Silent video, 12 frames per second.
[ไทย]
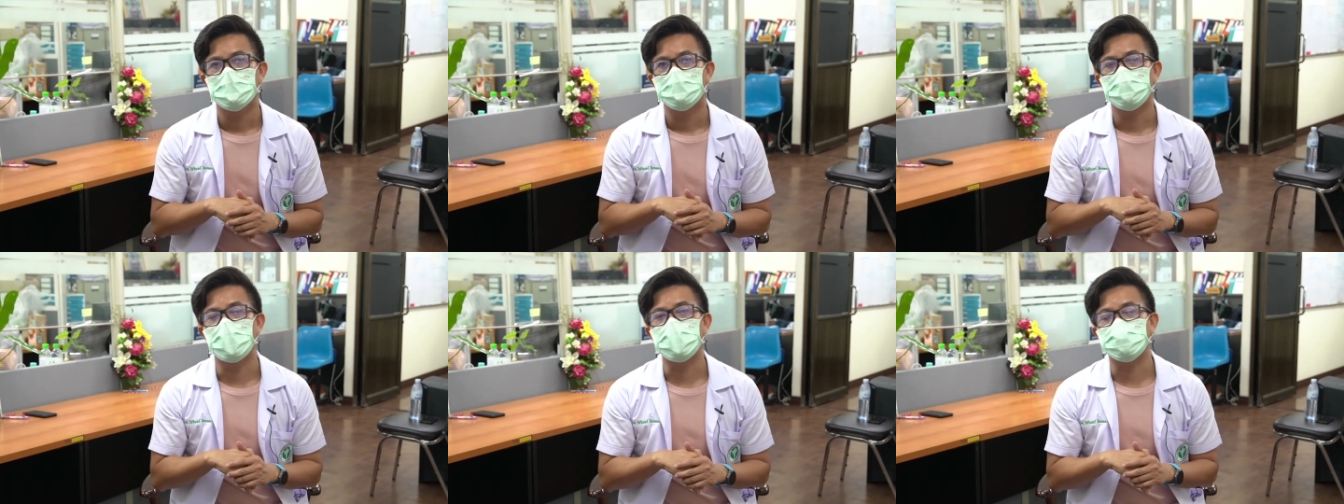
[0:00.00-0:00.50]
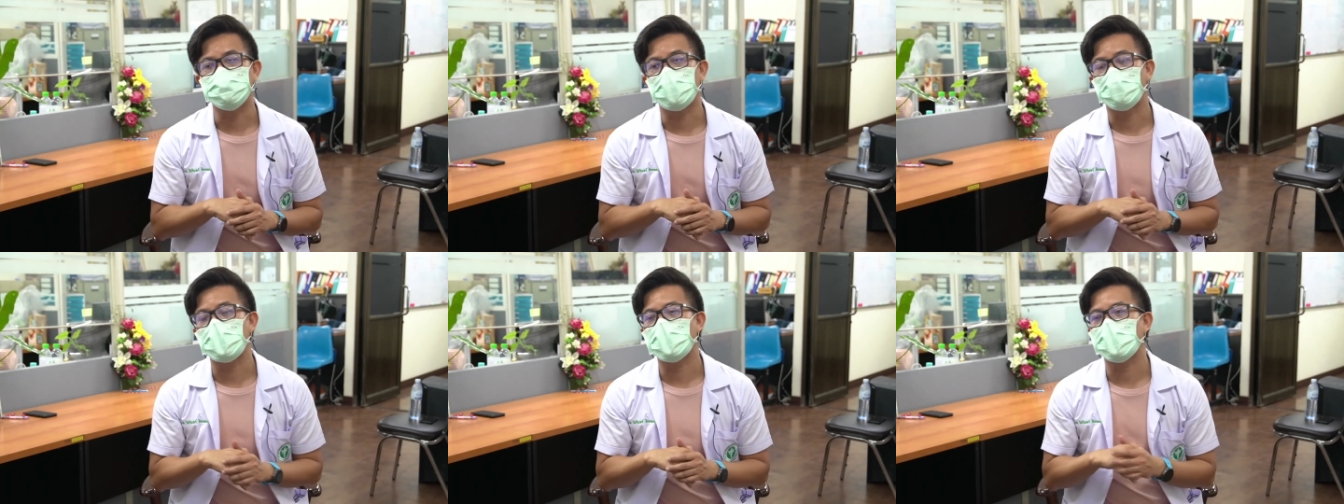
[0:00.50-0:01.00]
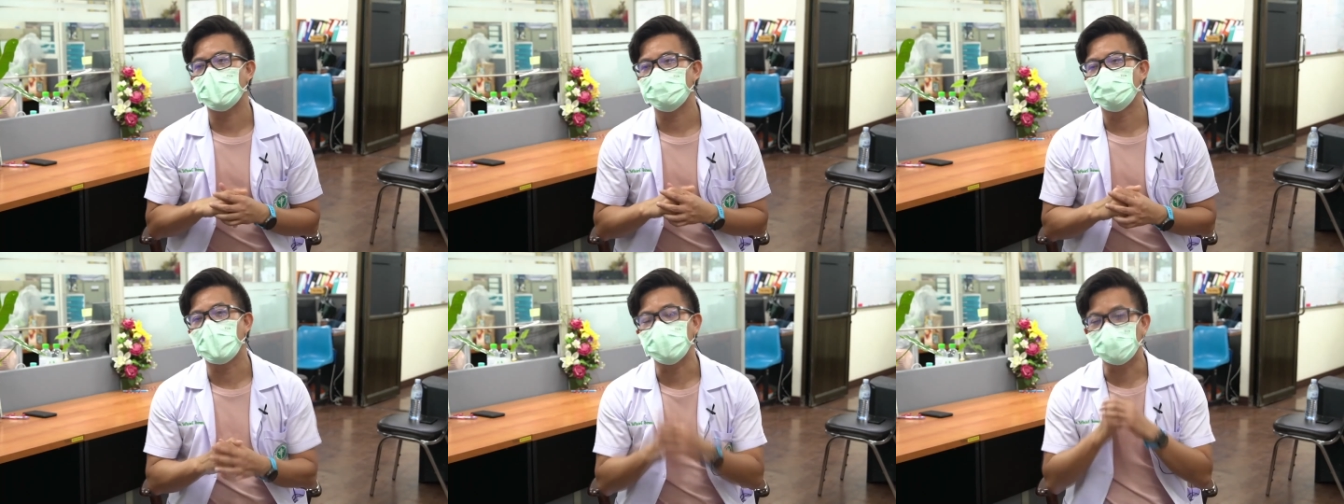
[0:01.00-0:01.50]
หมออยากจะบอกว่า
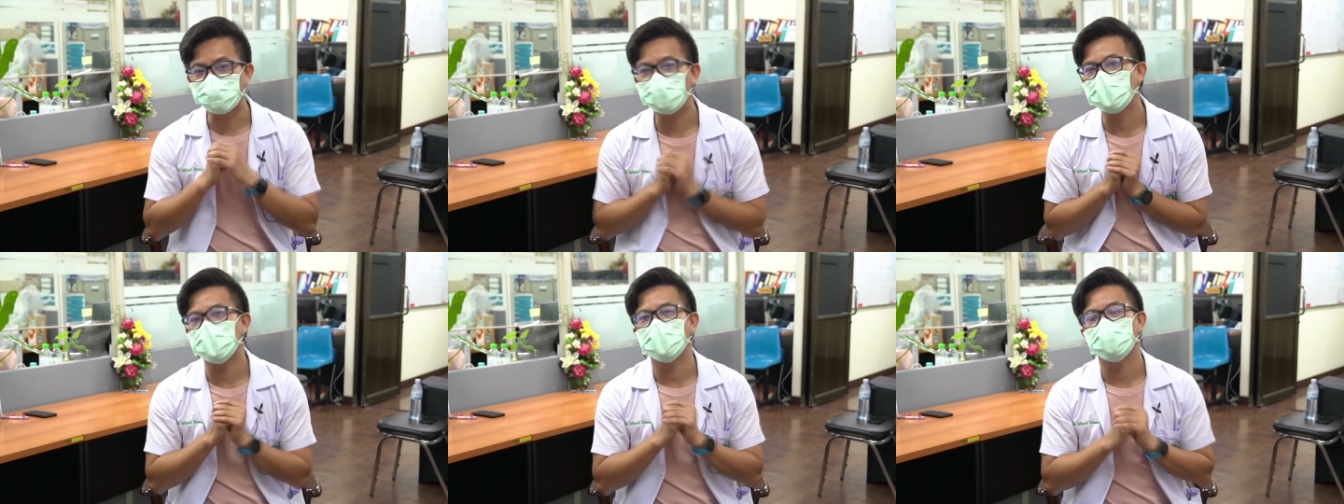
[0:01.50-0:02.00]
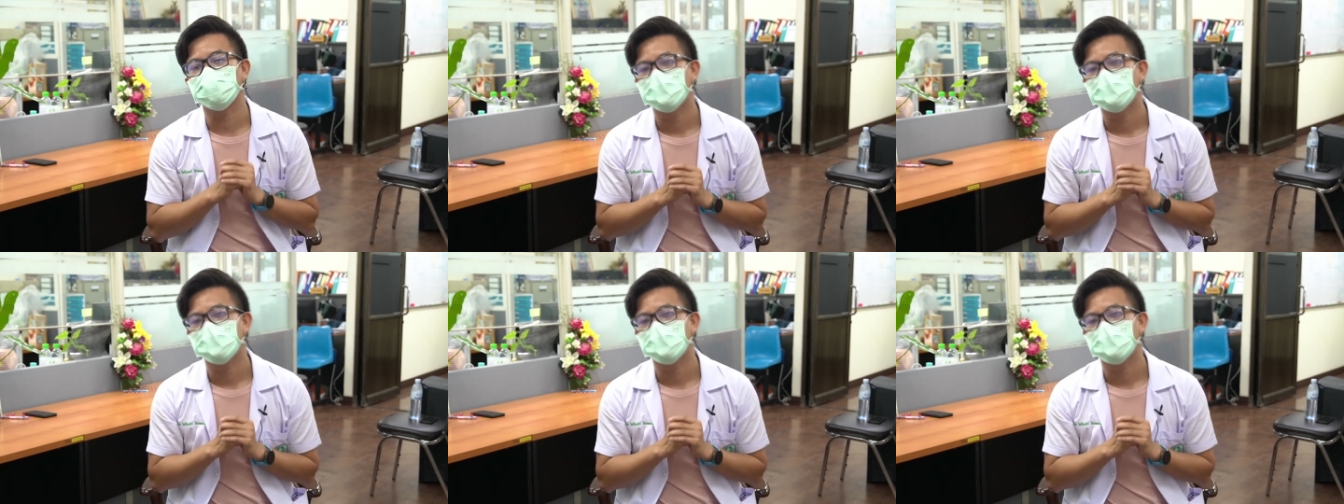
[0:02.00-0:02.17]
หมอยังสู้เลย